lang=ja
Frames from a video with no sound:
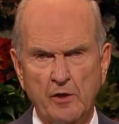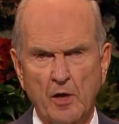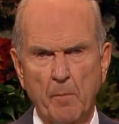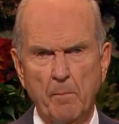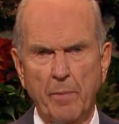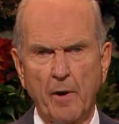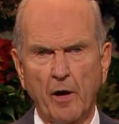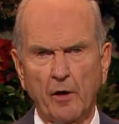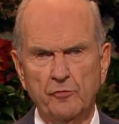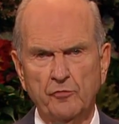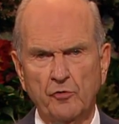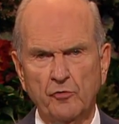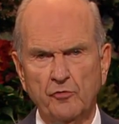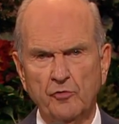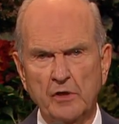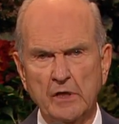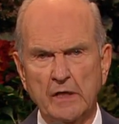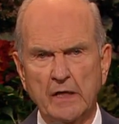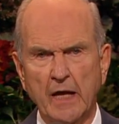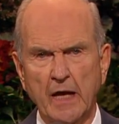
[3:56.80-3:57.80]
そして、
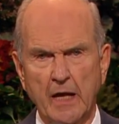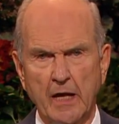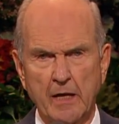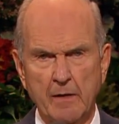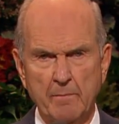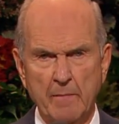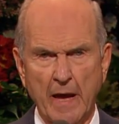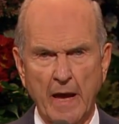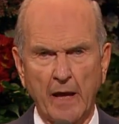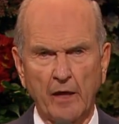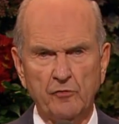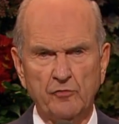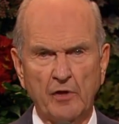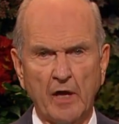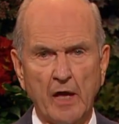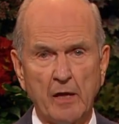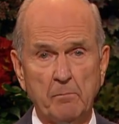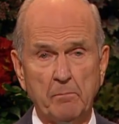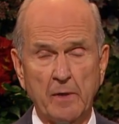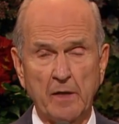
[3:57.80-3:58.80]
まず廃
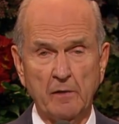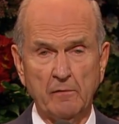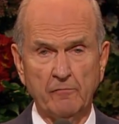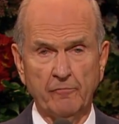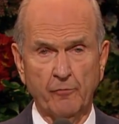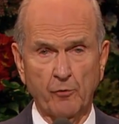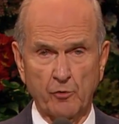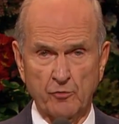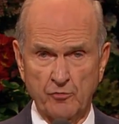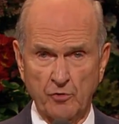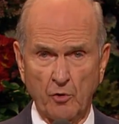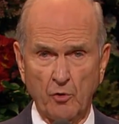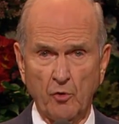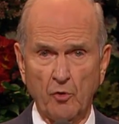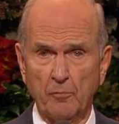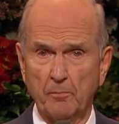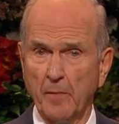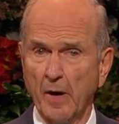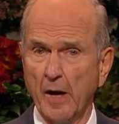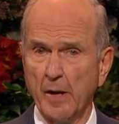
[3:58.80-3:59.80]
墟のことが起こらな
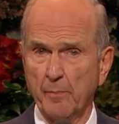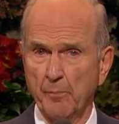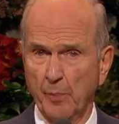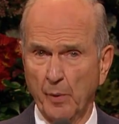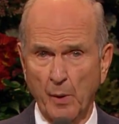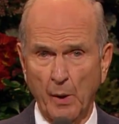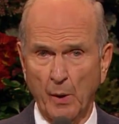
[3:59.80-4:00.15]
ければ、主